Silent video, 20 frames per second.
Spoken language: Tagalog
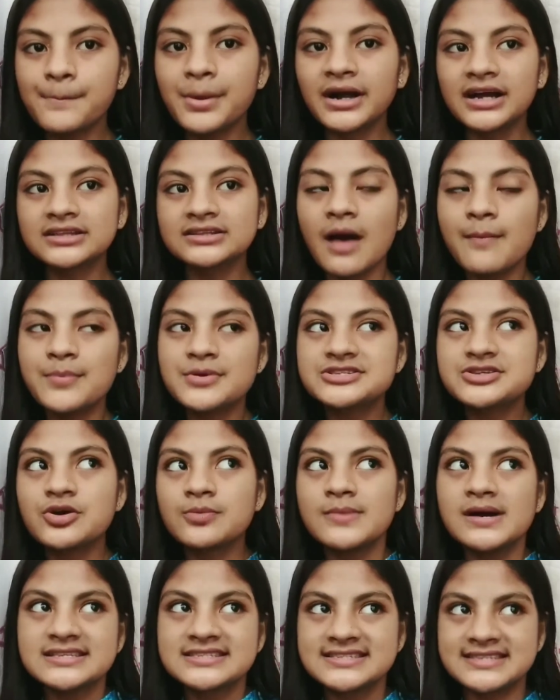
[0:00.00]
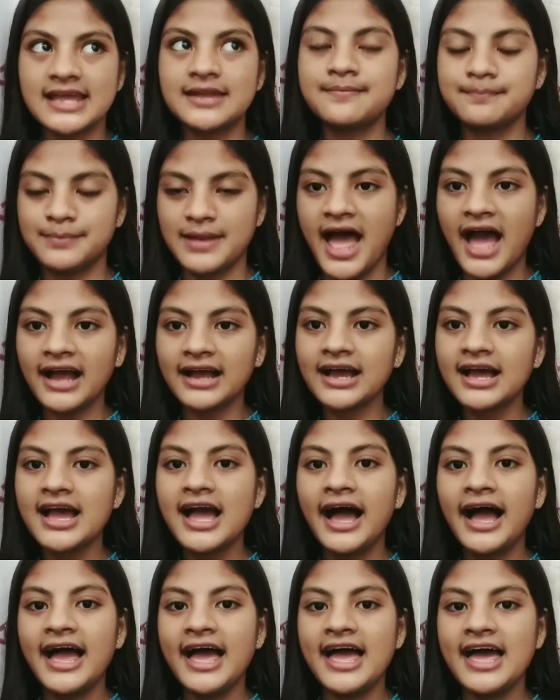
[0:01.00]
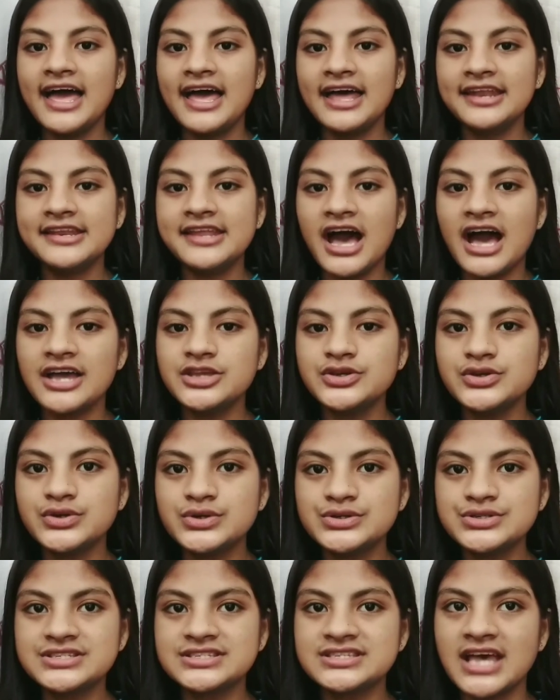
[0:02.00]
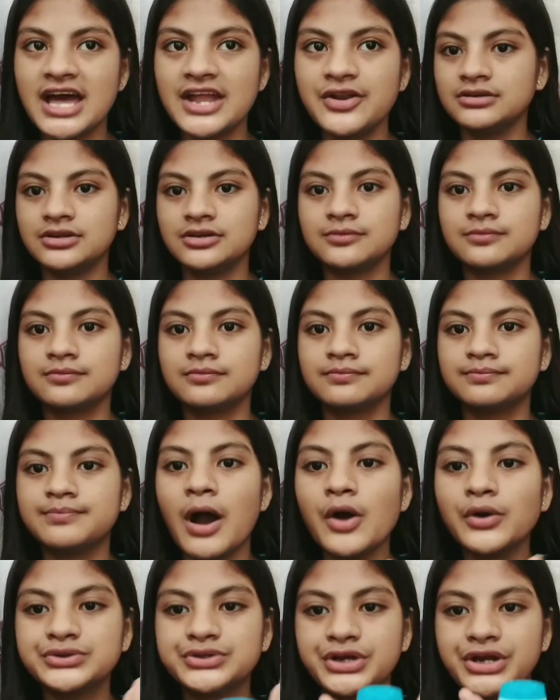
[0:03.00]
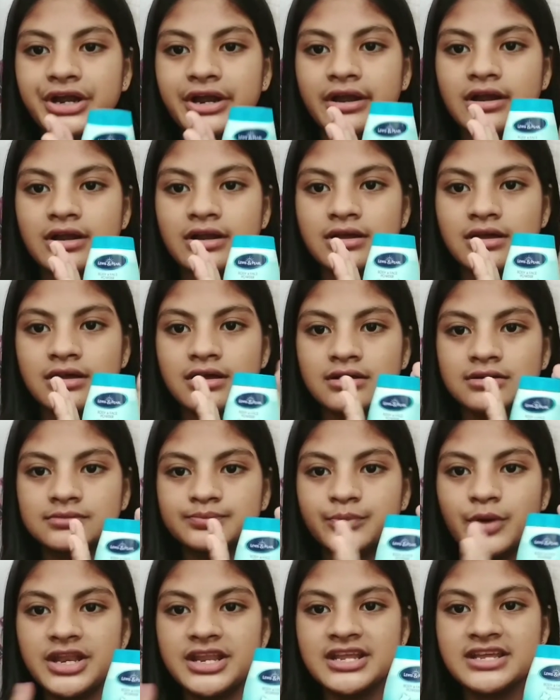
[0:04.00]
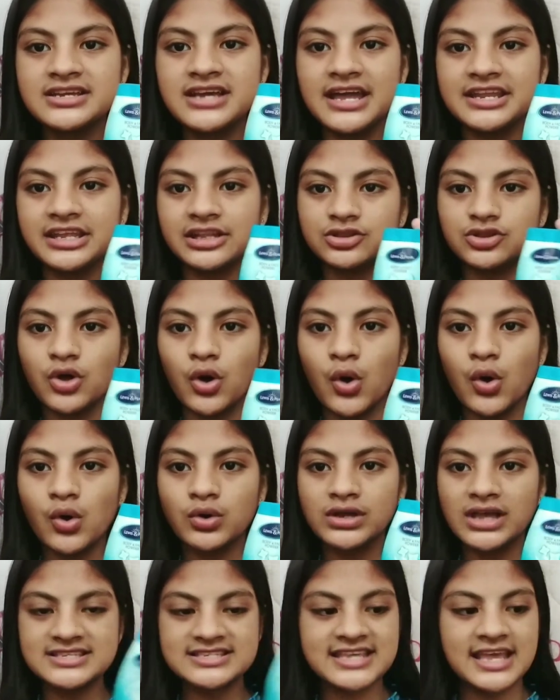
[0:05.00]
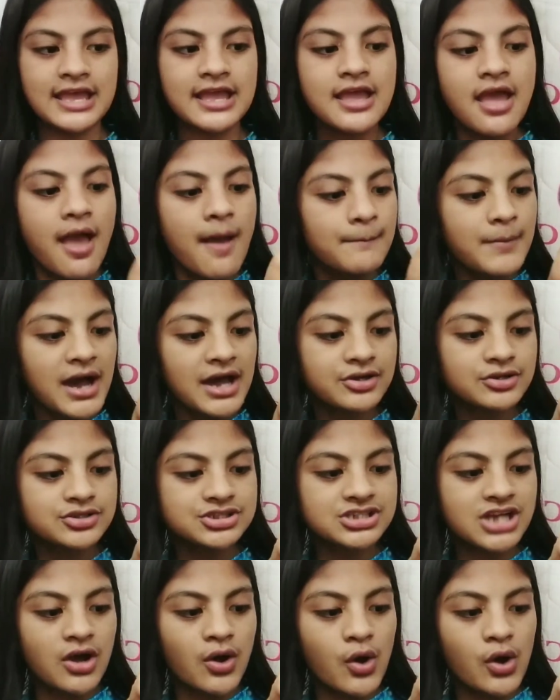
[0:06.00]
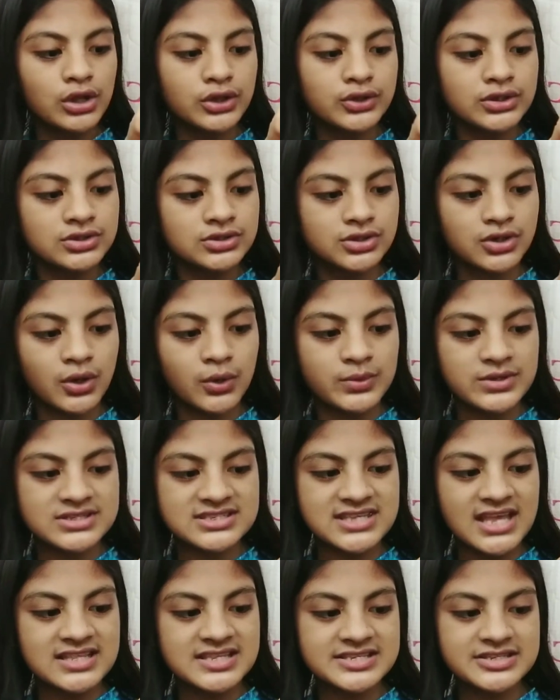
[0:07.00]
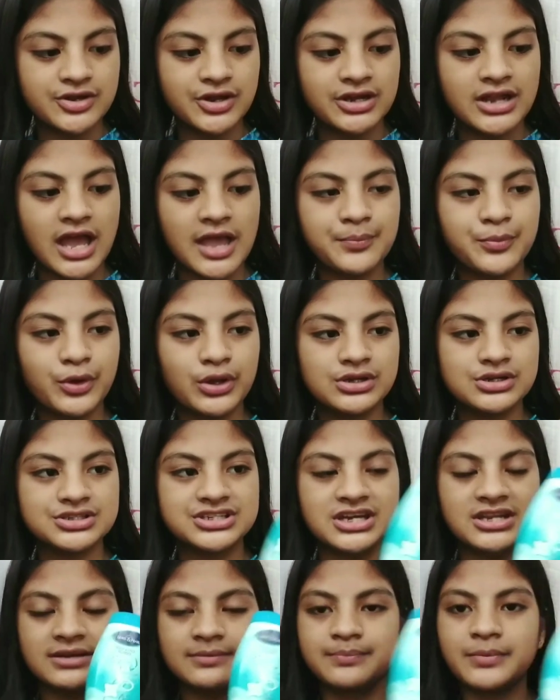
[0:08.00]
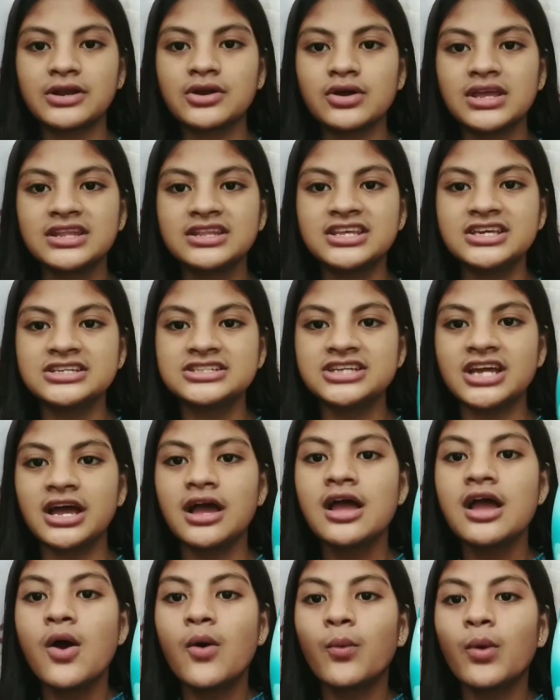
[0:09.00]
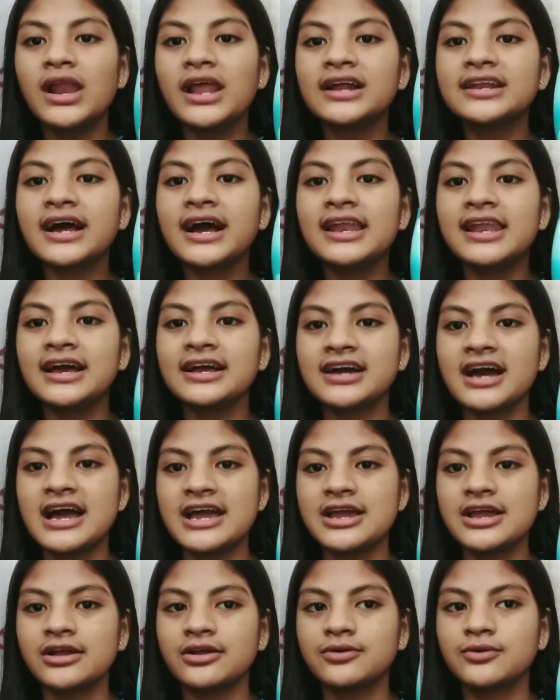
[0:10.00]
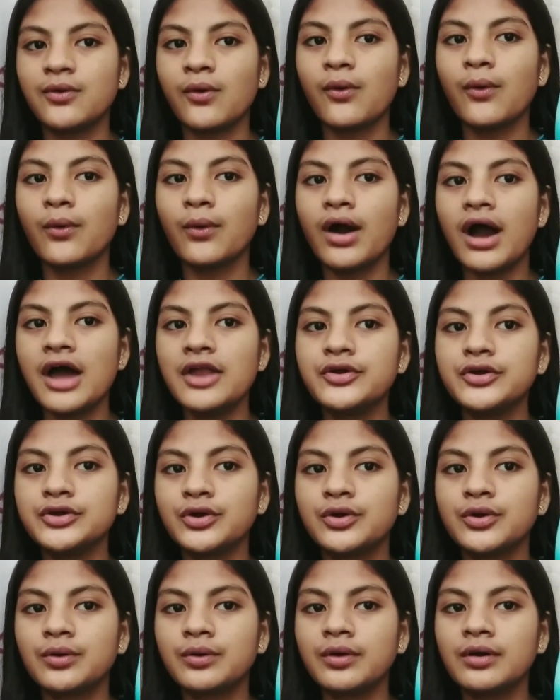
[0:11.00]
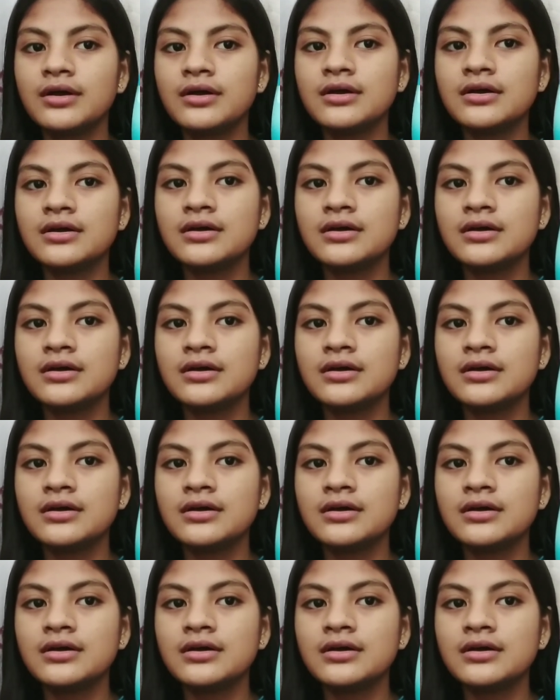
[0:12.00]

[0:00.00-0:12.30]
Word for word: pagkatapos kong mag sunblock and I use anong powder pwedeng ganito kasi mayroon siyang oil control with sunscreen hypoallergenic pero hindi siya walang nakalagay kung ano yung